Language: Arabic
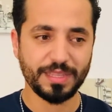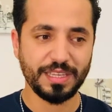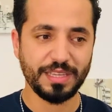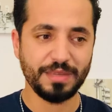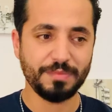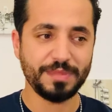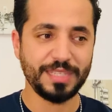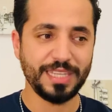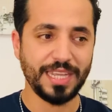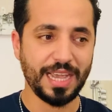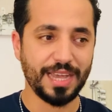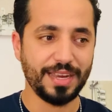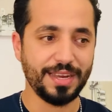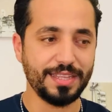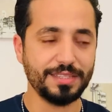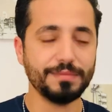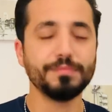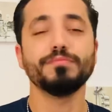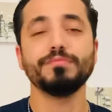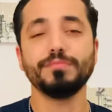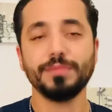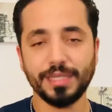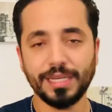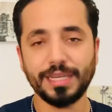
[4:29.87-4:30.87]
الامتحانات
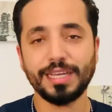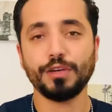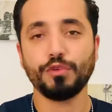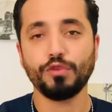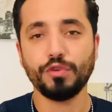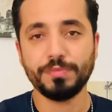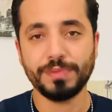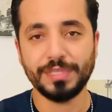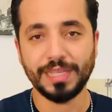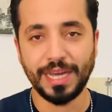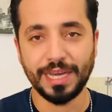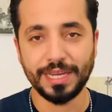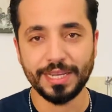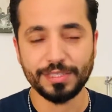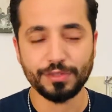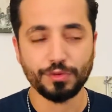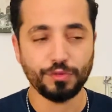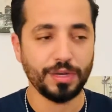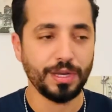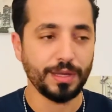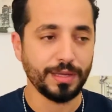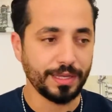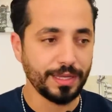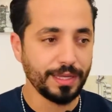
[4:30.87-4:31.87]
ما كنقول امتحانات
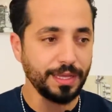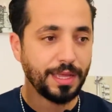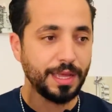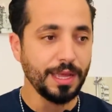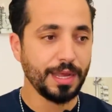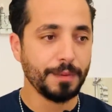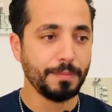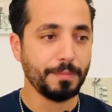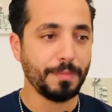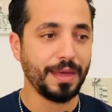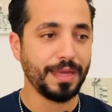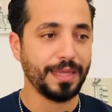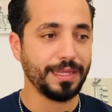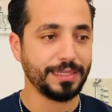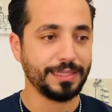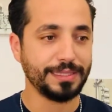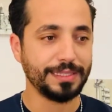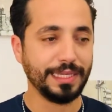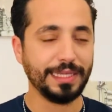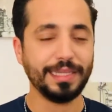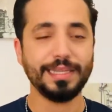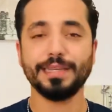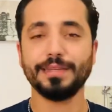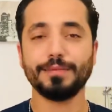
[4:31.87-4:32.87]
ولا ما
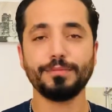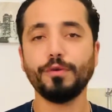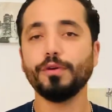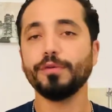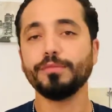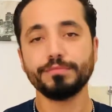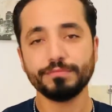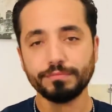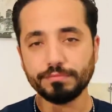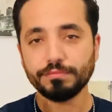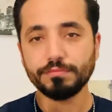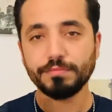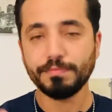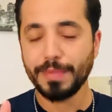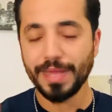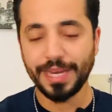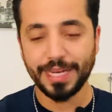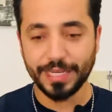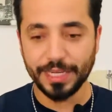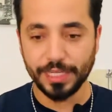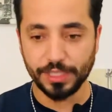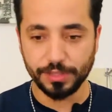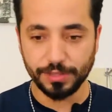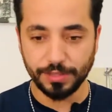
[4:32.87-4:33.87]
التعيير المهم ما
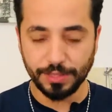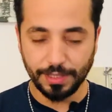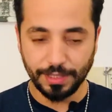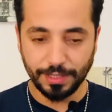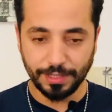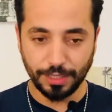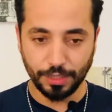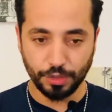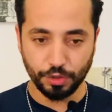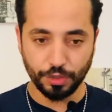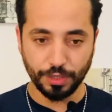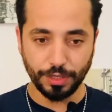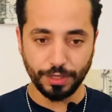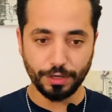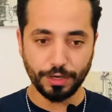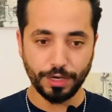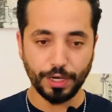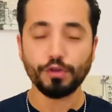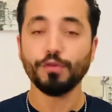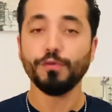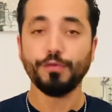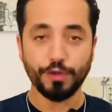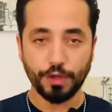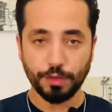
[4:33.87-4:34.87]
عليناش
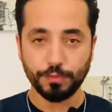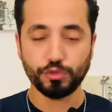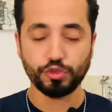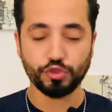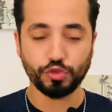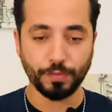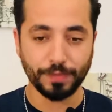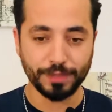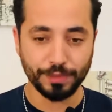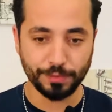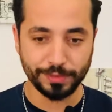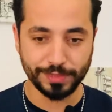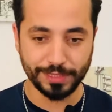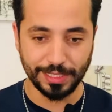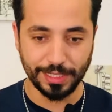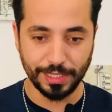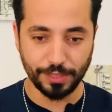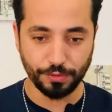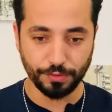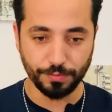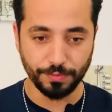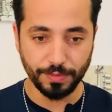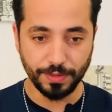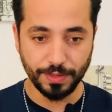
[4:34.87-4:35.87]
راكم فهمتوا انتم نوصل
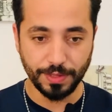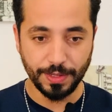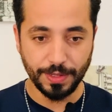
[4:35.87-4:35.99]
لكم